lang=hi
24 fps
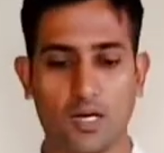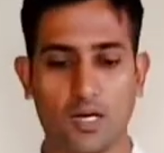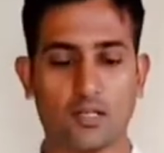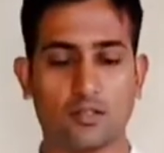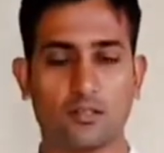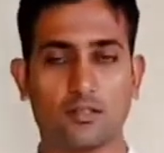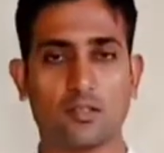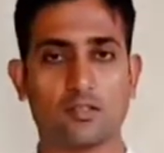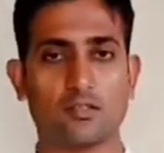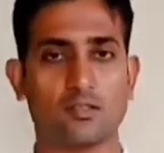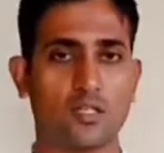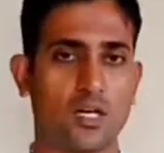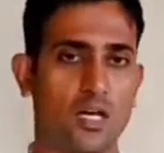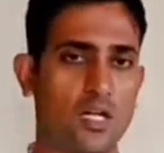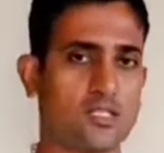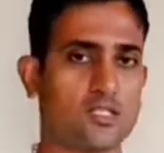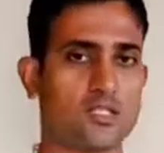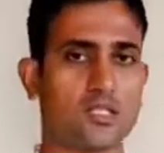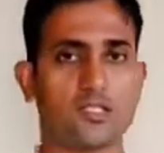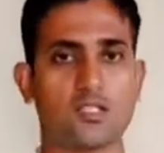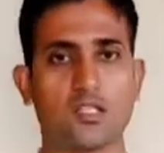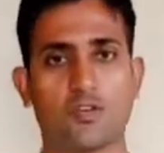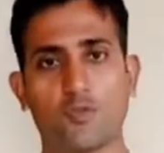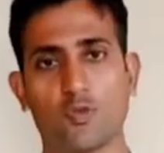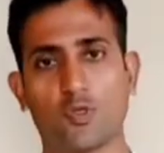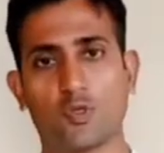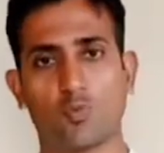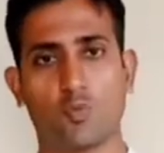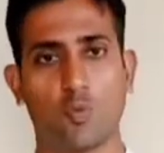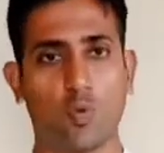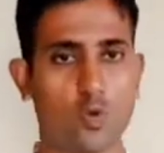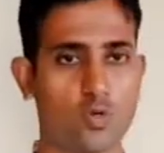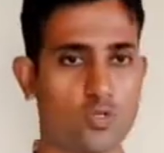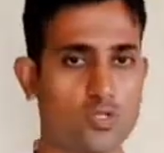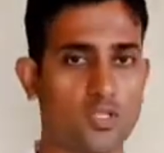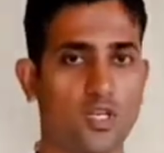आठ दस साल से सिर्फ
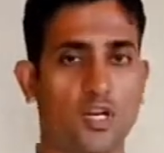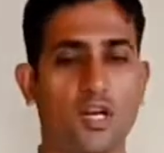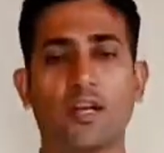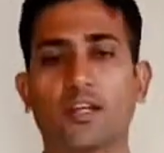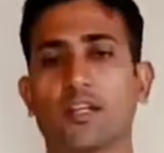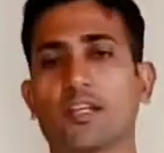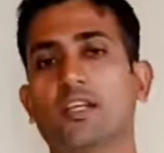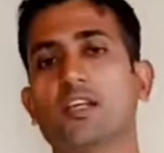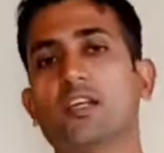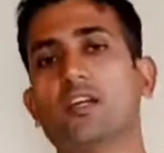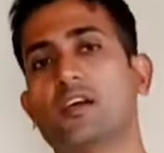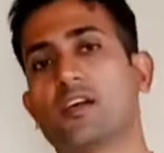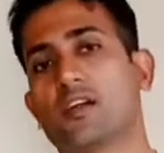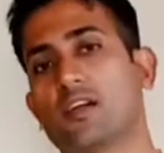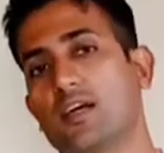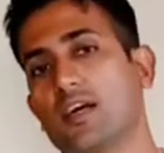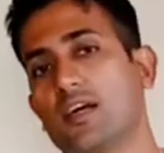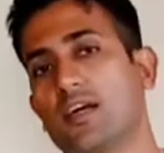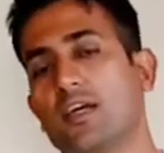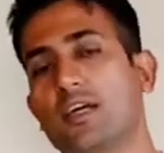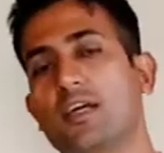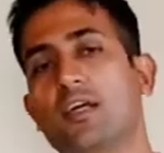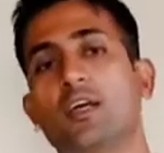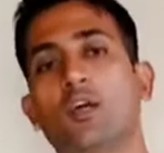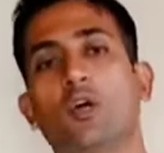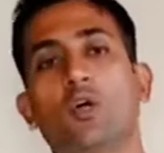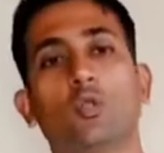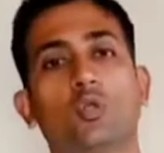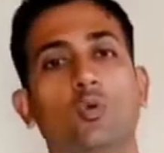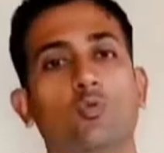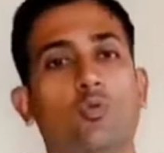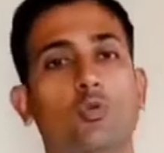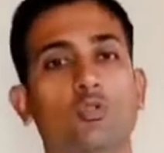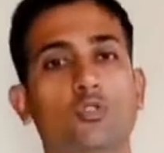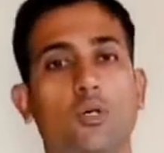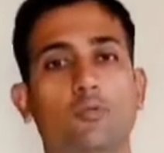स्पोर्ट्स कराटे ही कर रहा है
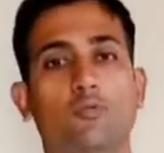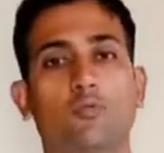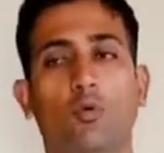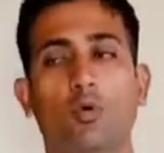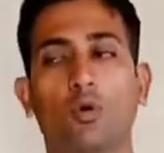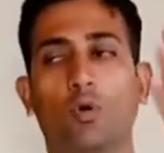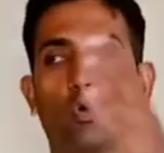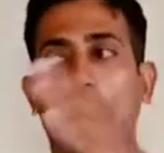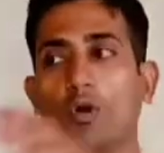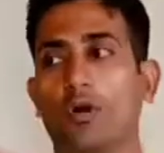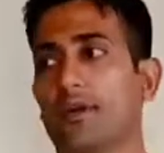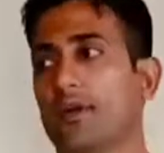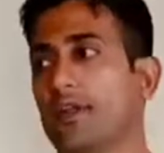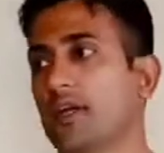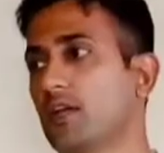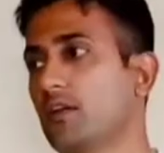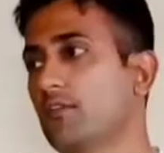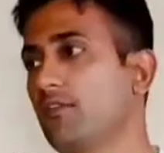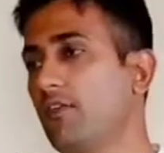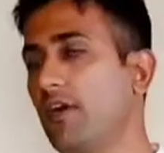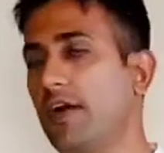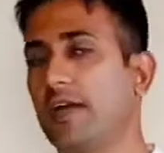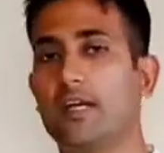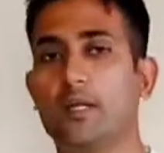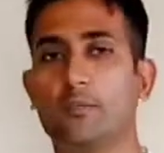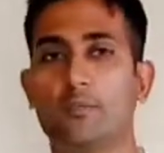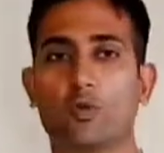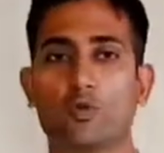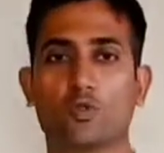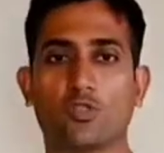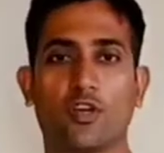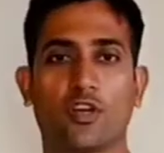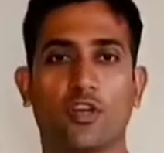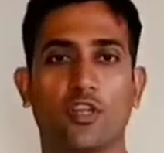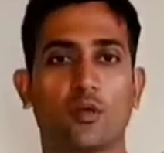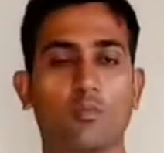तो वो जब फुल कॉन्टेक्ट फाइट
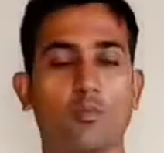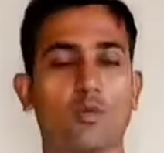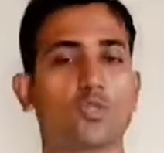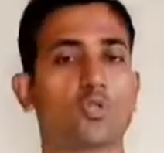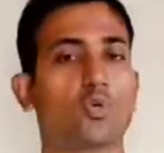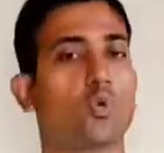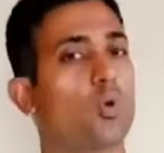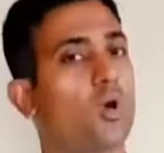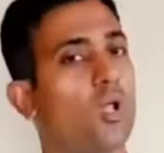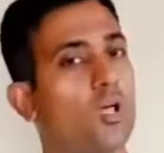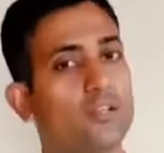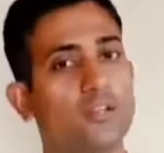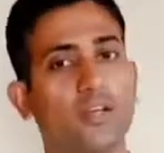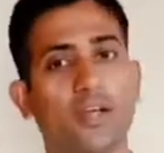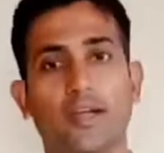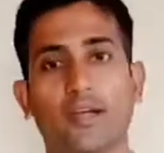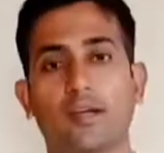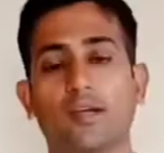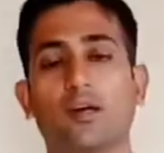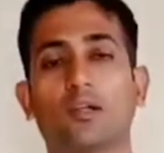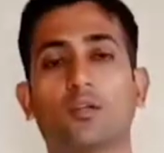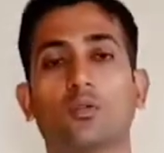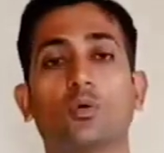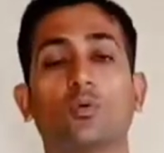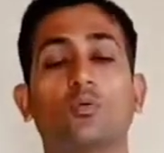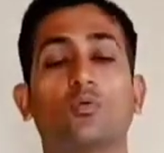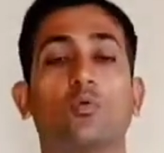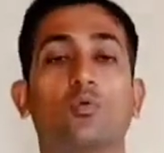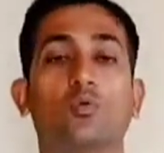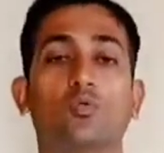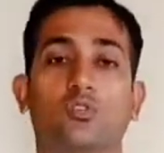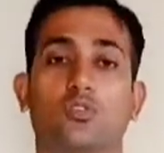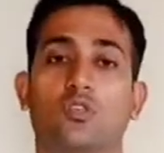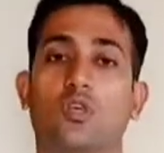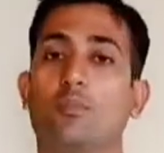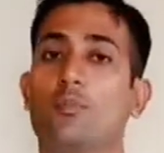में उसे रिंग में छोड़ा जाएगा तो
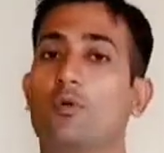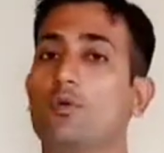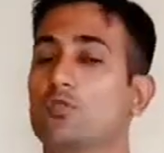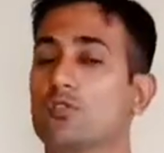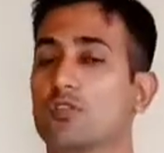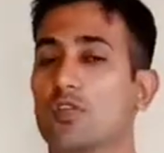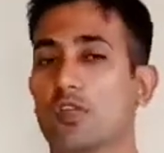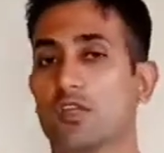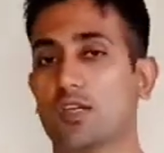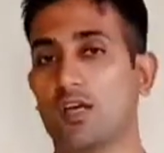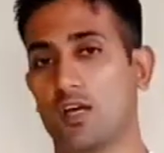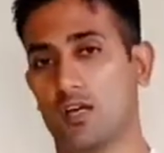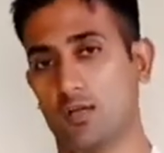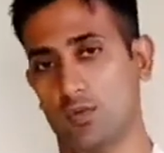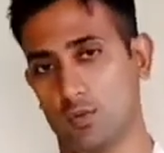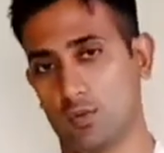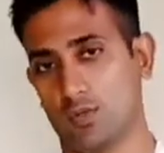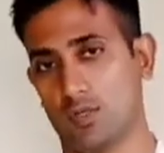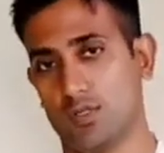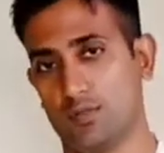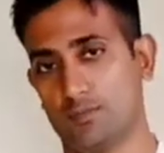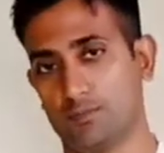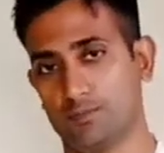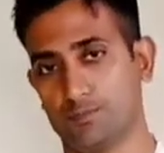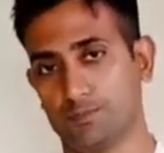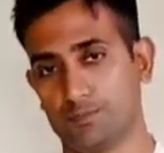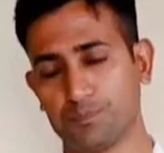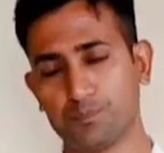उस समय उसका क्या हाल होगा